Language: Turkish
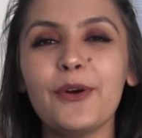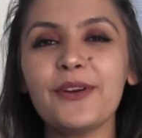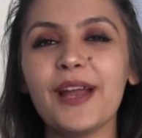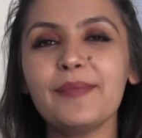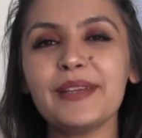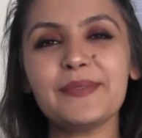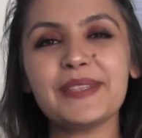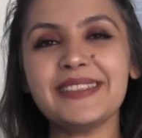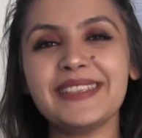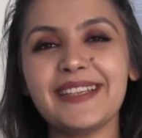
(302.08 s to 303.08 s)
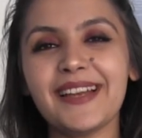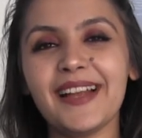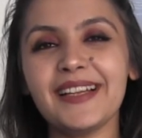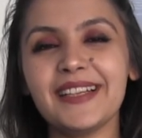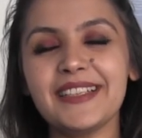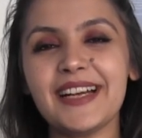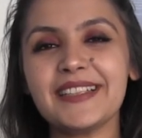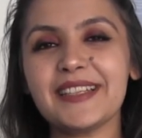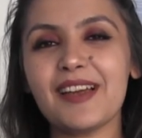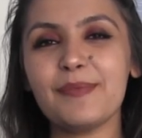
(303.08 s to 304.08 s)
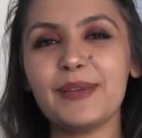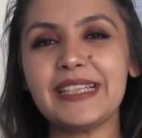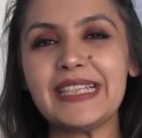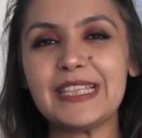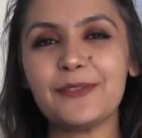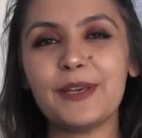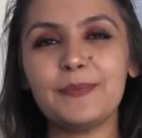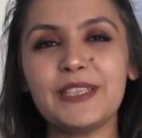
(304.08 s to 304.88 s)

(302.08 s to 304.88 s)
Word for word: Programlarımızın tekrarlarını Aksaray Belediyesi Web